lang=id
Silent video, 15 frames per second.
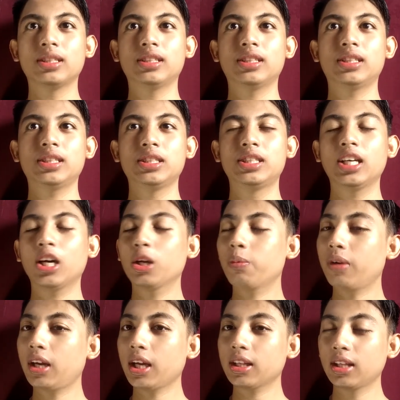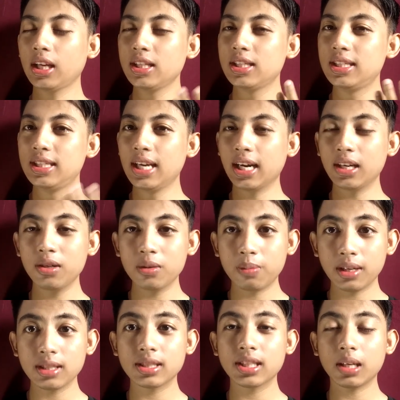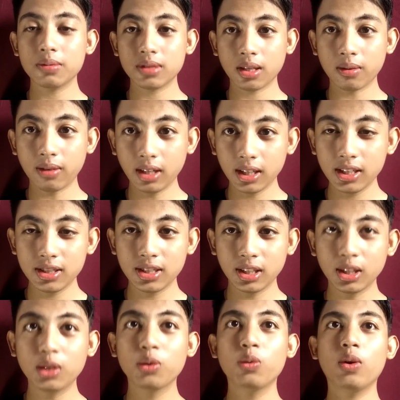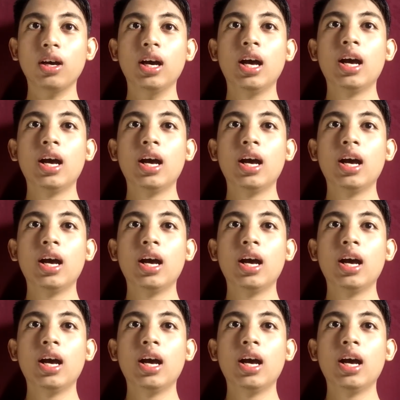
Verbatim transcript: Uh, jangan lupa like dan jangan lupa subscribe lagi channel gua